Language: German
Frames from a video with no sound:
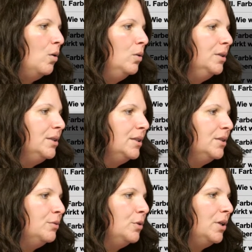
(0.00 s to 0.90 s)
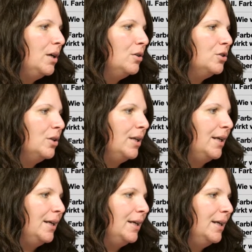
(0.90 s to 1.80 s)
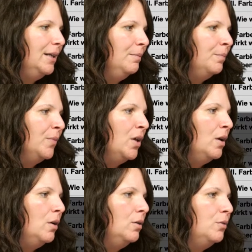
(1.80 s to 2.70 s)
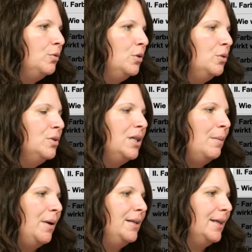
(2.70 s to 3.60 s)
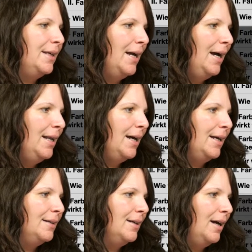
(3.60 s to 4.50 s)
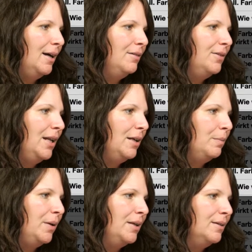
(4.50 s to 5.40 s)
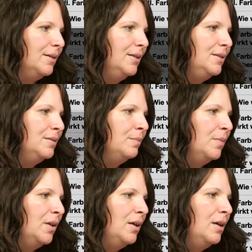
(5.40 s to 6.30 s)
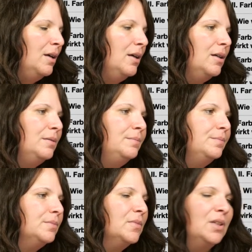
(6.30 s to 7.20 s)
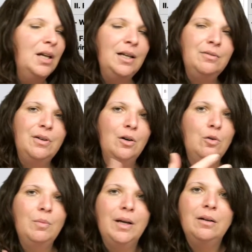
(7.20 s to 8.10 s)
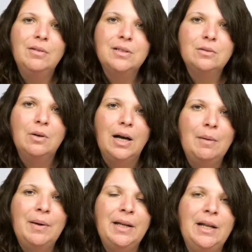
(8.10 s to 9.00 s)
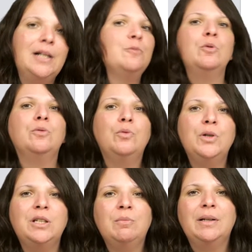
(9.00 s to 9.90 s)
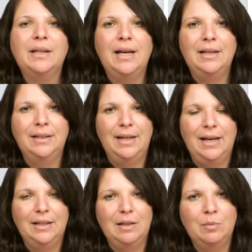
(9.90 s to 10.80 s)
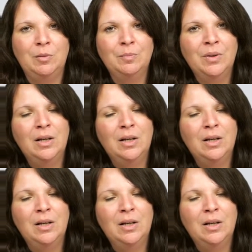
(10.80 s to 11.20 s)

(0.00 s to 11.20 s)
Und ich würde auch schon hingehen und würde unter Material eintragen, vielleicht Pinterest, ähm, einfach um irgendwas zu haben, einen Anhaltspunkt, wo ich die Materialien hernehme.